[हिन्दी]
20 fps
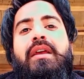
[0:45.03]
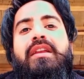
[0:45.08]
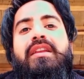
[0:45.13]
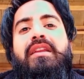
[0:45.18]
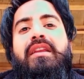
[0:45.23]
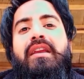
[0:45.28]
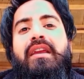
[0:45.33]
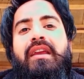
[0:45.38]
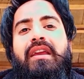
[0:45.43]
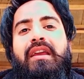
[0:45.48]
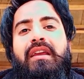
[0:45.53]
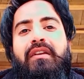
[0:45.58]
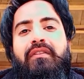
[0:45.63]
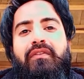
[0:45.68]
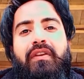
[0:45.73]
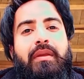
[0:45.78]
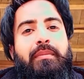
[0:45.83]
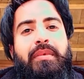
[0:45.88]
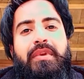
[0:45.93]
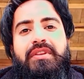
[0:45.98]
ये
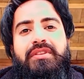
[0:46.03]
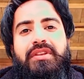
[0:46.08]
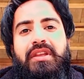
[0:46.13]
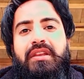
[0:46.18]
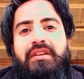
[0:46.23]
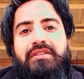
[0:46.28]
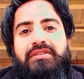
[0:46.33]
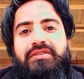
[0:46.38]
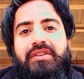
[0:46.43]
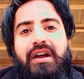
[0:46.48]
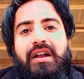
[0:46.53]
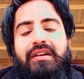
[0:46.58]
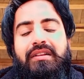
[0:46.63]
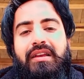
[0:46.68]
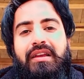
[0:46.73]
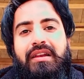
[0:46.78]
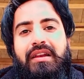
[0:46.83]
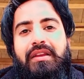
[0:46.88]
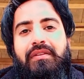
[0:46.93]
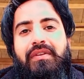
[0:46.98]
फेबरी से ही स्टार्ट
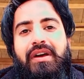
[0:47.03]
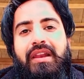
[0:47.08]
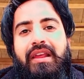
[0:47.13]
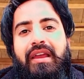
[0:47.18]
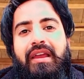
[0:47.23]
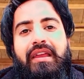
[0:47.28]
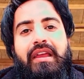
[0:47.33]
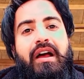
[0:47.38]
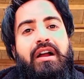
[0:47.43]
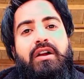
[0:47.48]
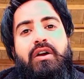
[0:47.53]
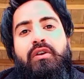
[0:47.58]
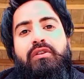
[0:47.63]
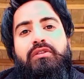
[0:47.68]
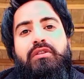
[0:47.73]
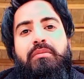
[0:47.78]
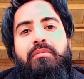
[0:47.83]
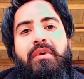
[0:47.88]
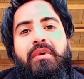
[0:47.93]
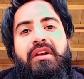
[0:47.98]
करने वाला है अकाउंट
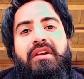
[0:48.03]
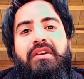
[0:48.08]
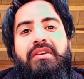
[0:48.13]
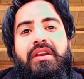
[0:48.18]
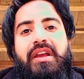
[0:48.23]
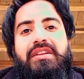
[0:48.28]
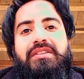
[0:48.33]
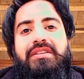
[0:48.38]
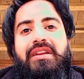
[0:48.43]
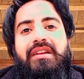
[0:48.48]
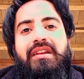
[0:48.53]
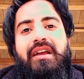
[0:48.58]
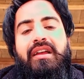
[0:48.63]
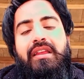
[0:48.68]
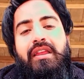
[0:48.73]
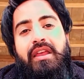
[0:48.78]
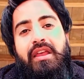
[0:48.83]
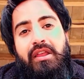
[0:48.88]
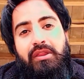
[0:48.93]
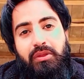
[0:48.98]
को मोनिटाइज करना
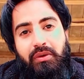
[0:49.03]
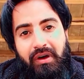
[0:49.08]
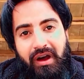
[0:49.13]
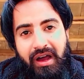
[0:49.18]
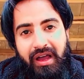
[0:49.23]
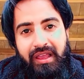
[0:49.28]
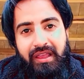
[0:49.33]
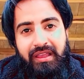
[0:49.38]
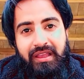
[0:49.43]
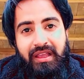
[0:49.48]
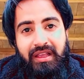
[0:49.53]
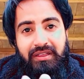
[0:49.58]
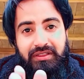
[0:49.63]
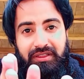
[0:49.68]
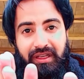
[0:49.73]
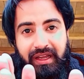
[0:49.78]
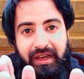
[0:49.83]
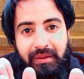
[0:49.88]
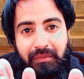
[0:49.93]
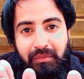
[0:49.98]
तो आए
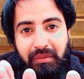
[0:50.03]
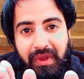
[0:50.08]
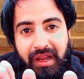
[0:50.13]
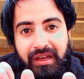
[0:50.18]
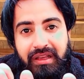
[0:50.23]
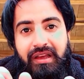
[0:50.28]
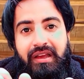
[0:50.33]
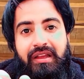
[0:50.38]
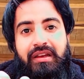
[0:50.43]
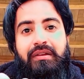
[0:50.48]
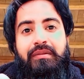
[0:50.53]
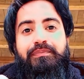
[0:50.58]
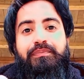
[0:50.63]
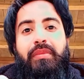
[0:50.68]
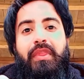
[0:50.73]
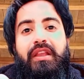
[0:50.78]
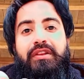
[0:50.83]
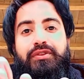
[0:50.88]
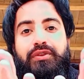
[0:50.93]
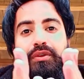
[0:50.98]
सारे मिलकर
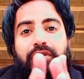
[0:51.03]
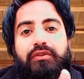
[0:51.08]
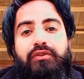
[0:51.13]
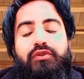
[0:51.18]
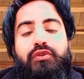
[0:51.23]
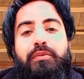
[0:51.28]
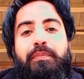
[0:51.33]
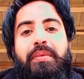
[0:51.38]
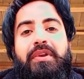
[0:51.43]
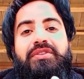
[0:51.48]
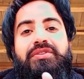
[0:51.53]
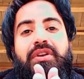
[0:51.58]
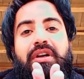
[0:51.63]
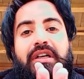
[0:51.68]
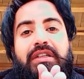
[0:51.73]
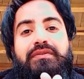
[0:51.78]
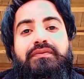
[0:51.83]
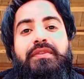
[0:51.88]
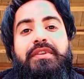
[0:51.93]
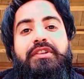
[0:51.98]
यूट्यूब पे
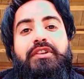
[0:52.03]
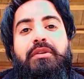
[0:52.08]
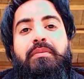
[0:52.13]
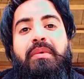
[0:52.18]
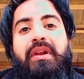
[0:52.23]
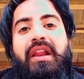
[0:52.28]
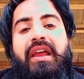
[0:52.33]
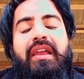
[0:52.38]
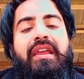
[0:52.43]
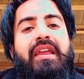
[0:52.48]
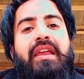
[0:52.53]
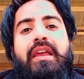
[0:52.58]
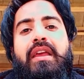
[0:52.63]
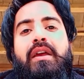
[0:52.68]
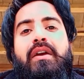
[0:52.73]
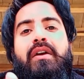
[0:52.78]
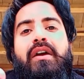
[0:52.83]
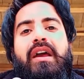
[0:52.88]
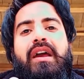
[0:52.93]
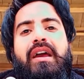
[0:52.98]
शॉर्ट्स वीडियो बनाए
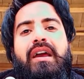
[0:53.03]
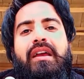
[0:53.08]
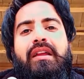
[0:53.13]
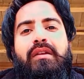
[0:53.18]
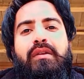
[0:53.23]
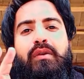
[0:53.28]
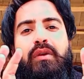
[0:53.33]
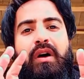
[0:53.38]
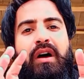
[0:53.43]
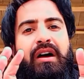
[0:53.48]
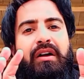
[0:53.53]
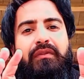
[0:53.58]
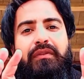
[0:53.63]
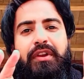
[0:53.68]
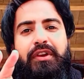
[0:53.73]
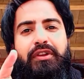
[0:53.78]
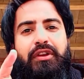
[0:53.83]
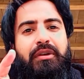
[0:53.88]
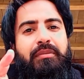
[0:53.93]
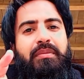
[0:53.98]
लॉन्ग
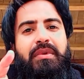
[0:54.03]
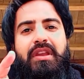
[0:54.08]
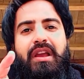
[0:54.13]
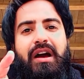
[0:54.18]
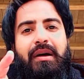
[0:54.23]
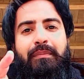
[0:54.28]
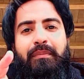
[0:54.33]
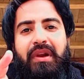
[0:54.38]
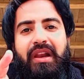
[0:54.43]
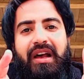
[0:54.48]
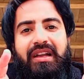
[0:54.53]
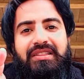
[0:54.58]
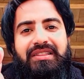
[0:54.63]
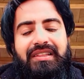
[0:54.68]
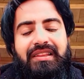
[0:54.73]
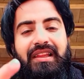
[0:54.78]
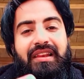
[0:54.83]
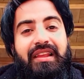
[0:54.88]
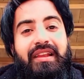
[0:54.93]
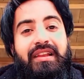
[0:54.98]
वीडियो भी आप बना
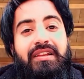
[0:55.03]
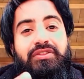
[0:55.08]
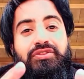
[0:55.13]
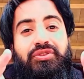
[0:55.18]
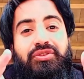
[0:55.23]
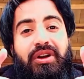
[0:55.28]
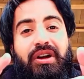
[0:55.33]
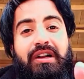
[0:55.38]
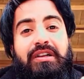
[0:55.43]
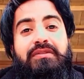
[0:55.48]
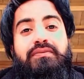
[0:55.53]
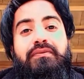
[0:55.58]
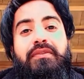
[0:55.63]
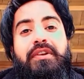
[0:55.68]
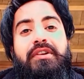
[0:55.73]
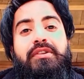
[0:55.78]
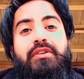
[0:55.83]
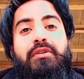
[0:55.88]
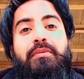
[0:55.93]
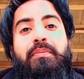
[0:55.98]
सकते हैं लेकिन शॉर्ट्स
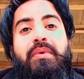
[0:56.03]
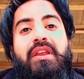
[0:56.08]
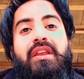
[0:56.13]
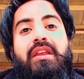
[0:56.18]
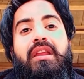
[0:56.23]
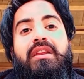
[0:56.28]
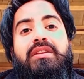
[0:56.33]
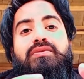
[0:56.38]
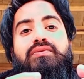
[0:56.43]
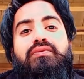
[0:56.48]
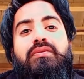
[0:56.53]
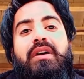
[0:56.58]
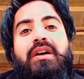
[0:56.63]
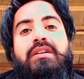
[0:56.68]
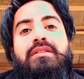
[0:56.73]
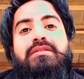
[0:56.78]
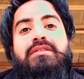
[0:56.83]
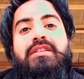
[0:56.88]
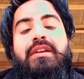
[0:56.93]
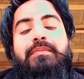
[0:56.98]
वीडियो पे इस
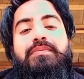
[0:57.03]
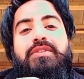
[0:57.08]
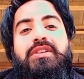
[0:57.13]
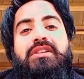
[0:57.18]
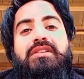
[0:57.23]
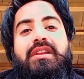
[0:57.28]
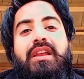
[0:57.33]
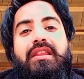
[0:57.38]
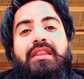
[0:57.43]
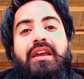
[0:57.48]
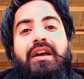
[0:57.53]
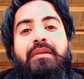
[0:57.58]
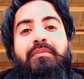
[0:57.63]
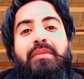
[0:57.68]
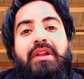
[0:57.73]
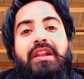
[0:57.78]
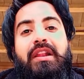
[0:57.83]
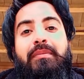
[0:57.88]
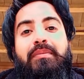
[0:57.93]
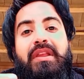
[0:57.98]
वक्त सबसे ज़्यादा
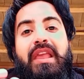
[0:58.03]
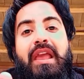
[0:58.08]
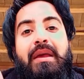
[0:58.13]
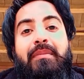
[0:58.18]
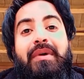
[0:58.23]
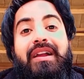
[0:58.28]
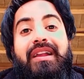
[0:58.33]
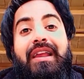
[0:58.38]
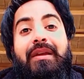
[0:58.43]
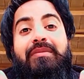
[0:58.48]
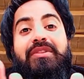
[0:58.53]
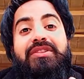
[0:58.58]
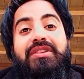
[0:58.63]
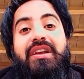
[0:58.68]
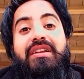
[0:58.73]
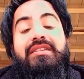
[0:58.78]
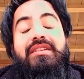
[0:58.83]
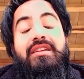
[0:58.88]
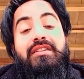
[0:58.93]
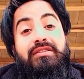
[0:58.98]
मतलब कि हम गेमी चाह
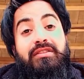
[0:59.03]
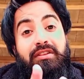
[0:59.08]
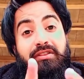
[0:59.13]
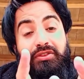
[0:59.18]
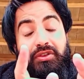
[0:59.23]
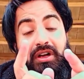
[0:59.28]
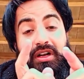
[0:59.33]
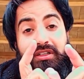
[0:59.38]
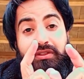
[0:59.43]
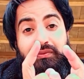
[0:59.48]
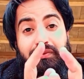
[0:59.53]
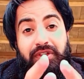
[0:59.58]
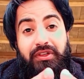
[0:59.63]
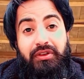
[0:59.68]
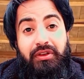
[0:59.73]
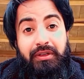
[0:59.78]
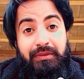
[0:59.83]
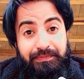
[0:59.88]
रही है कि शॉर्ट्स वीडियो